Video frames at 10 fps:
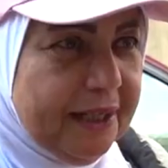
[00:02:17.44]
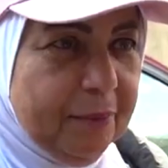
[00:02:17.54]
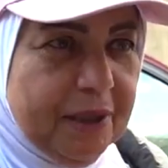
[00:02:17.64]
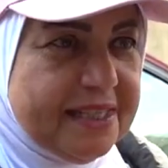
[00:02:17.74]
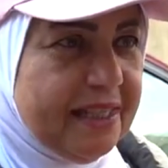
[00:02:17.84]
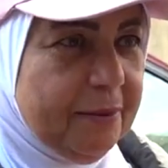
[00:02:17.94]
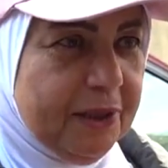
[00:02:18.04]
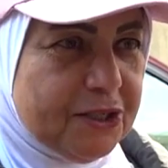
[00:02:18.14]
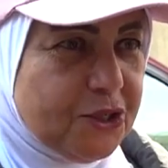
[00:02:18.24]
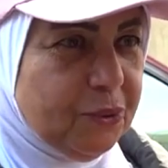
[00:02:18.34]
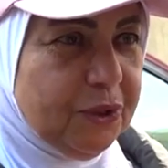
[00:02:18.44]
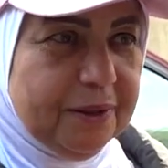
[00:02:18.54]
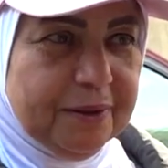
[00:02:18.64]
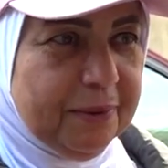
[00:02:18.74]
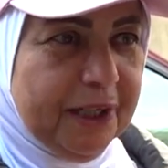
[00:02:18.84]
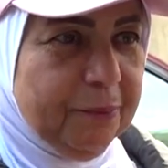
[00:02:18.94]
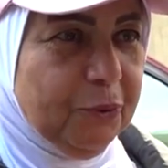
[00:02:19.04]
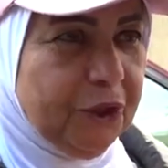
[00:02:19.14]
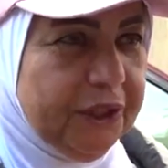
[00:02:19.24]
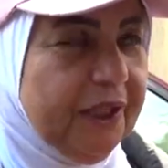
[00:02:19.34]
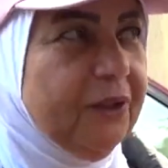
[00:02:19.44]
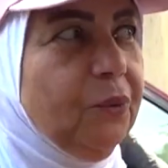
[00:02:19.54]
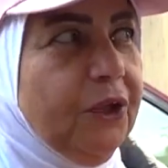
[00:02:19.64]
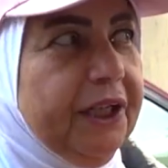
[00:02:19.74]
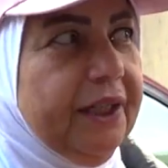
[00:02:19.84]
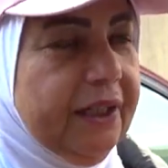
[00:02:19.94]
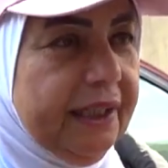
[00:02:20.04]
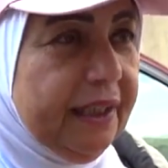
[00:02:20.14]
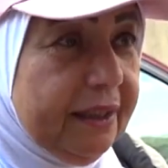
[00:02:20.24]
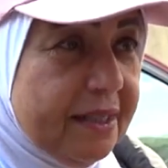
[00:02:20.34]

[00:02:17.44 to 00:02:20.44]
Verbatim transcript: جمال سليمان سوري بحبه جدا واياد